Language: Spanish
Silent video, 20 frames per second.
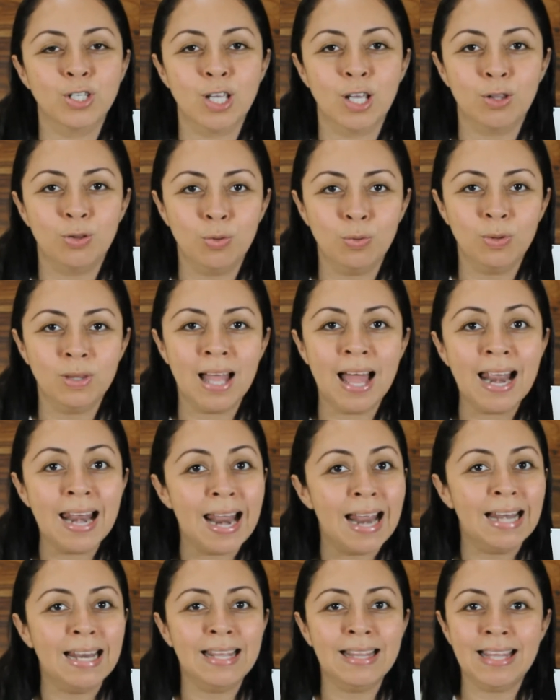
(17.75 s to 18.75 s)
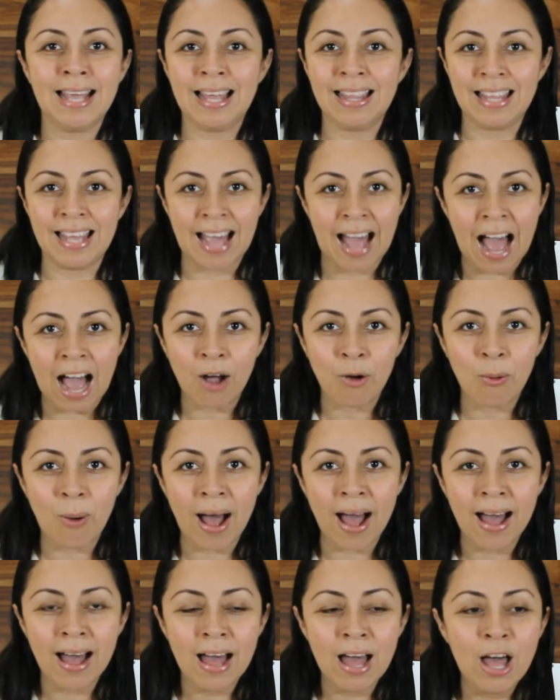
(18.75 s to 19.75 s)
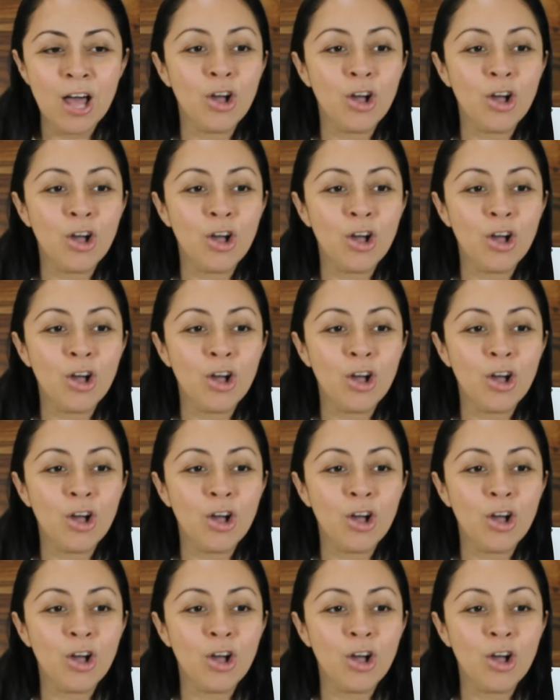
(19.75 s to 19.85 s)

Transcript: Setuna, la línea de Aqua.